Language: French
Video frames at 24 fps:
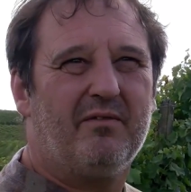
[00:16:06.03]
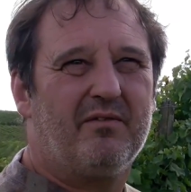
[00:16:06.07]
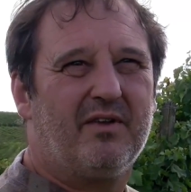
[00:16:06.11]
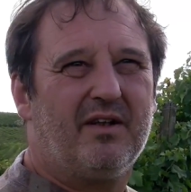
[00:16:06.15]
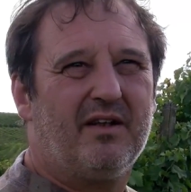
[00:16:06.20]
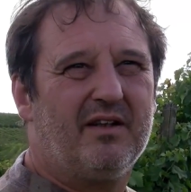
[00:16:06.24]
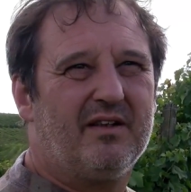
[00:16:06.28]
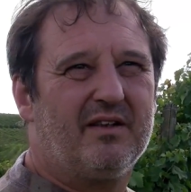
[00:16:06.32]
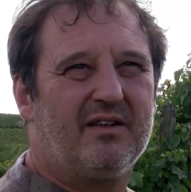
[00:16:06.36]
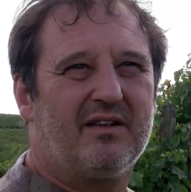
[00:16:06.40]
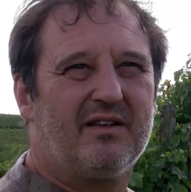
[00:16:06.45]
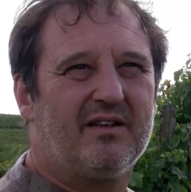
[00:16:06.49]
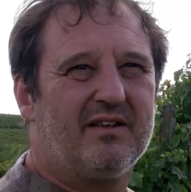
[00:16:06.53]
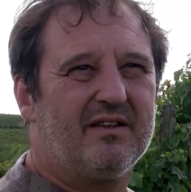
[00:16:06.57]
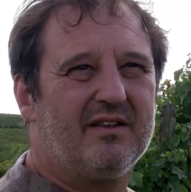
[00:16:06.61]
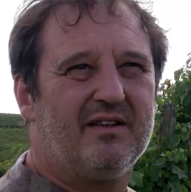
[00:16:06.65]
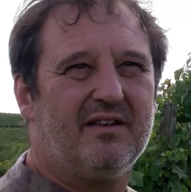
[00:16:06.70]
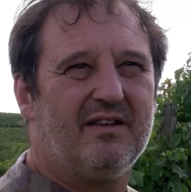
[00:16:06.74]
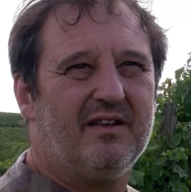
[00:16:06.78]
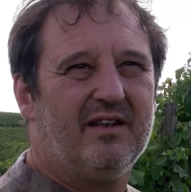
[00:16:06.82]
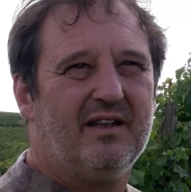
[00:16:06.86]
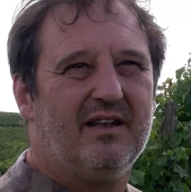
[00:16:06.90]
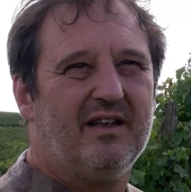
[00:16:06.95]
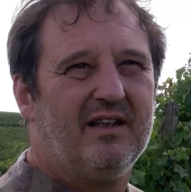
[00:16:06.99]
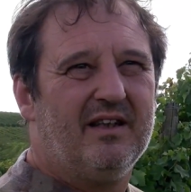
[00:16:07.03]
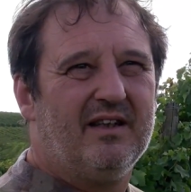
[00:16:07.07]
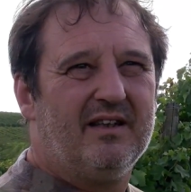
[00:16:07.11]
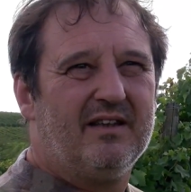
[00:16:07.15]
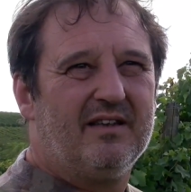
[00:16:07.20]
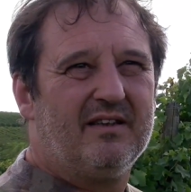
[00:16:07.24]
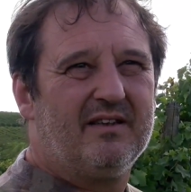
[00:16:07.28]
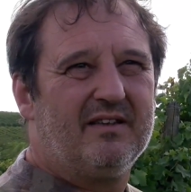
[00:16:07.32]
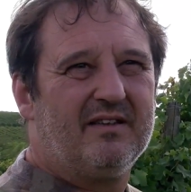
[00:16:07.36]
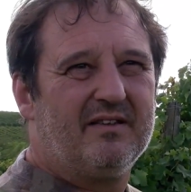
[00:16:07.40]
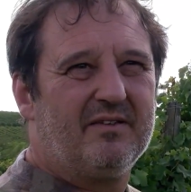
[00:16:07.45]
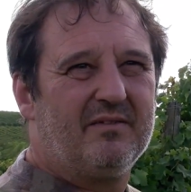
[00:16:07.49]
Il
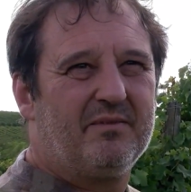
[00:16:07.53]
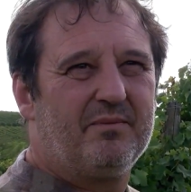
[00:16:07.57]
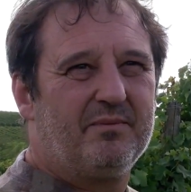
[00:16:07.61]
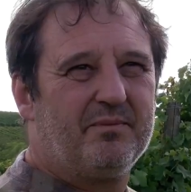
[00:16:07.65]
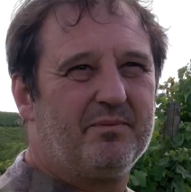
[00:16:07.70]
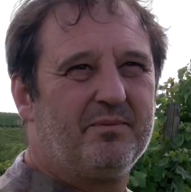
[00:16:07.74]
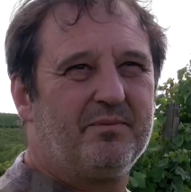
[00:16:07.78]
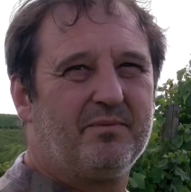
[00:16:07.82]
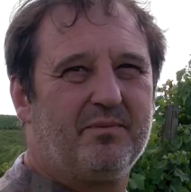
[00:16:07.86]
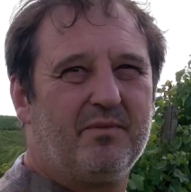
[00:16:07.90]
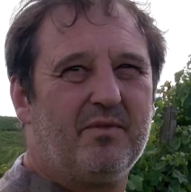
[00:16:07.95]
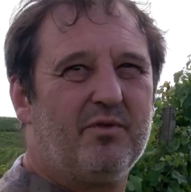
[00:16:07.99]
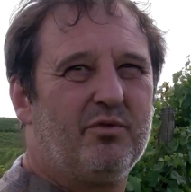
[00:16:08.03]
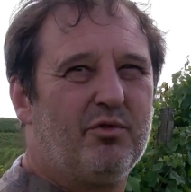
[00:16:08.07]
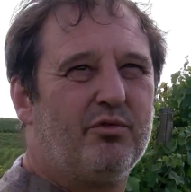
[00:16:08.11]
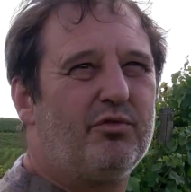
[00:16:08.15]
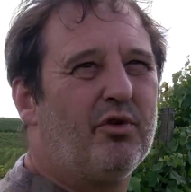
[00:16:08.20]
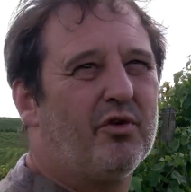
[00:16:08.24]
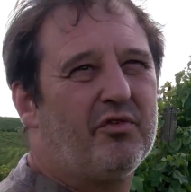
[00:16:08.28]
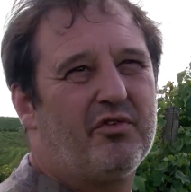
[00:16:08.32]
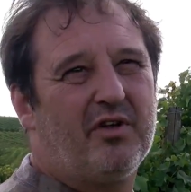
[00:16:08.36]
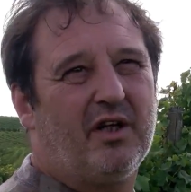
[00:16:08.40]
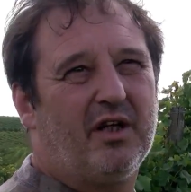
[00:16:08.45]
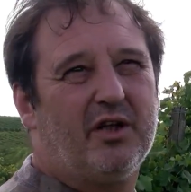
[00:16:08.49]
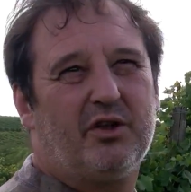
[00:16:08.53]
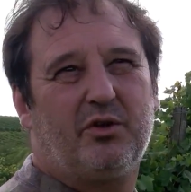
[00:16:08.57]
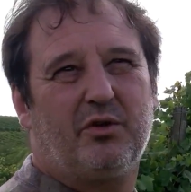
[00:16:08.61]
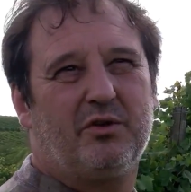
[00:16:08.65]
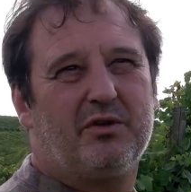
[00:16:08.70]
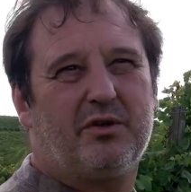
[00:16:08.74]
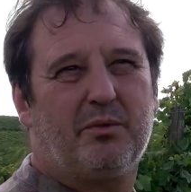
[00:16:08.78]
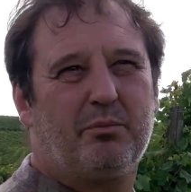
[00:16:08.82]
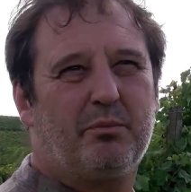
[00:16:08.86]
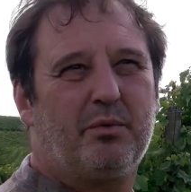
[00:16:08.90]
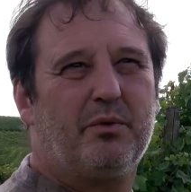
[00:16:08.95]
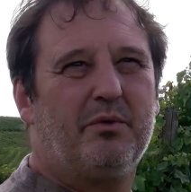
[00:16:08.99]
faut forcer la
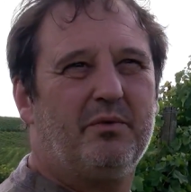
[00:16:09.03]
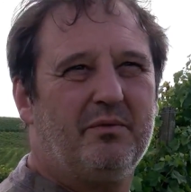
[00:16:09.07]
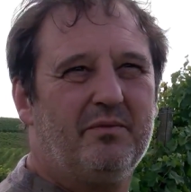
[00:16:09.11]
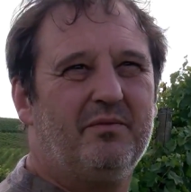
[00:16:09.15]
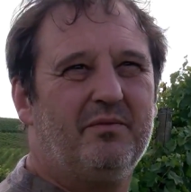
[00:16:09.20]
chose un peu